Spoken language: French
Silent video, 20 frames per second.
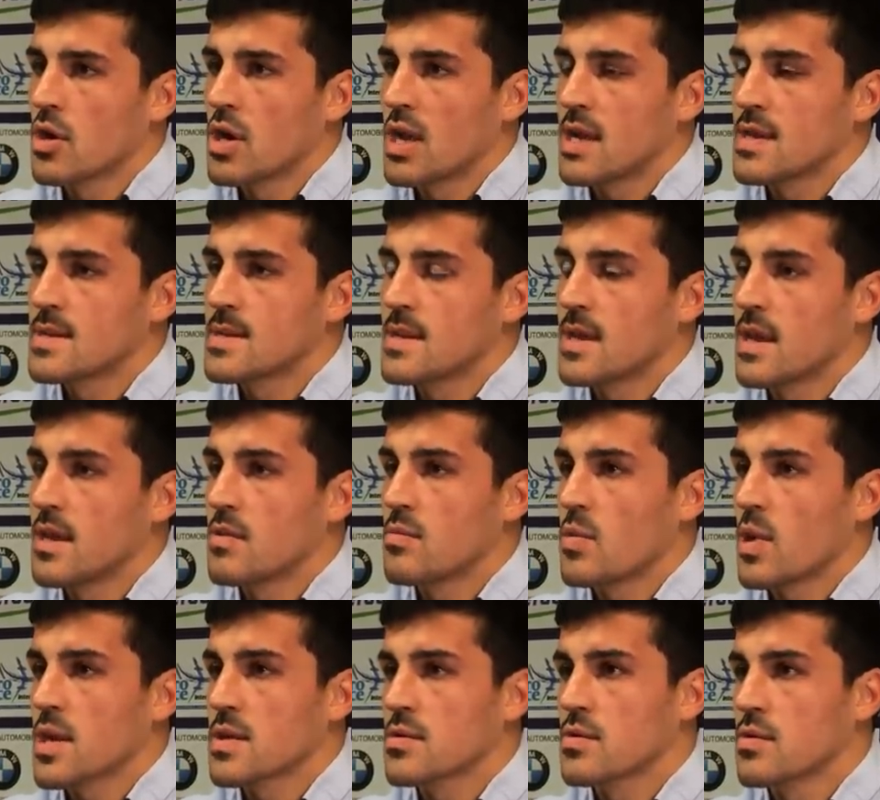la sienne
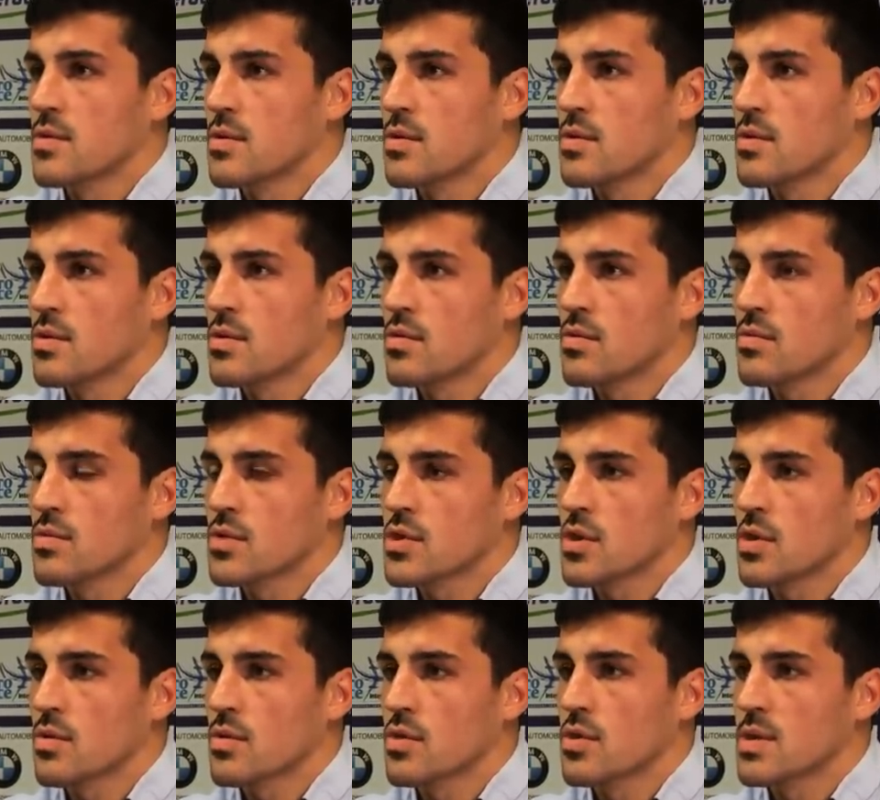parce que on
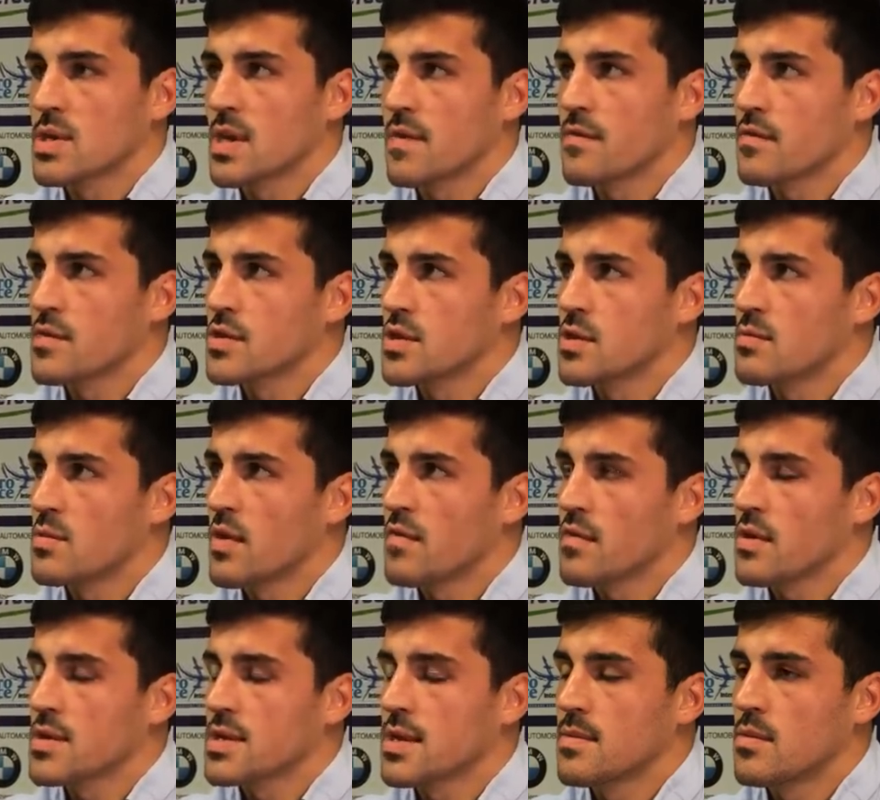sent que ça fonctionne pas
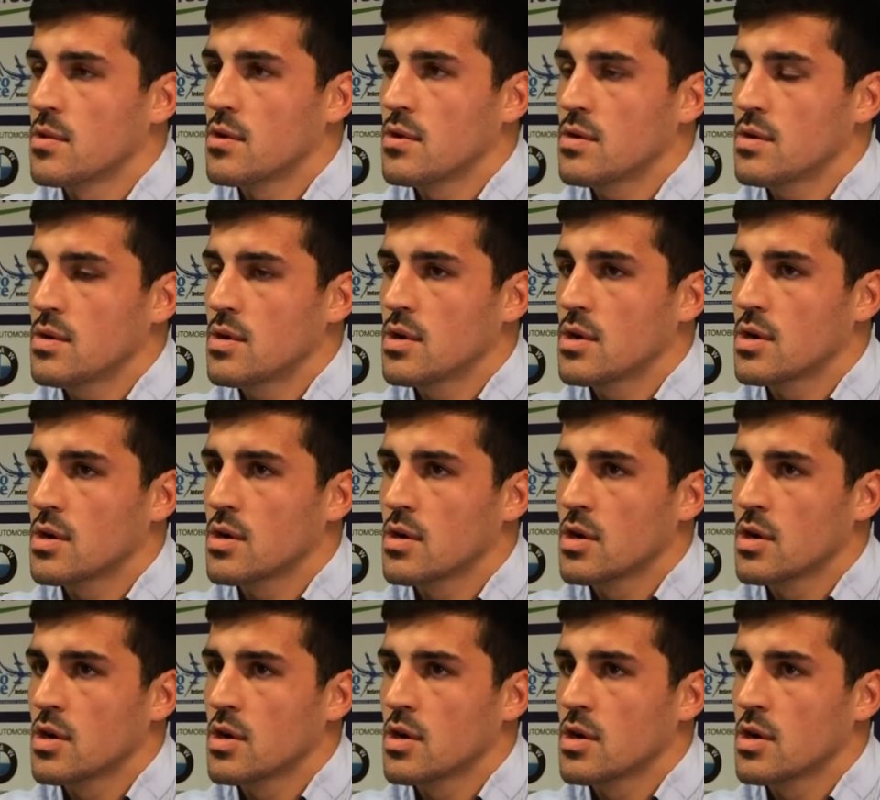forcément.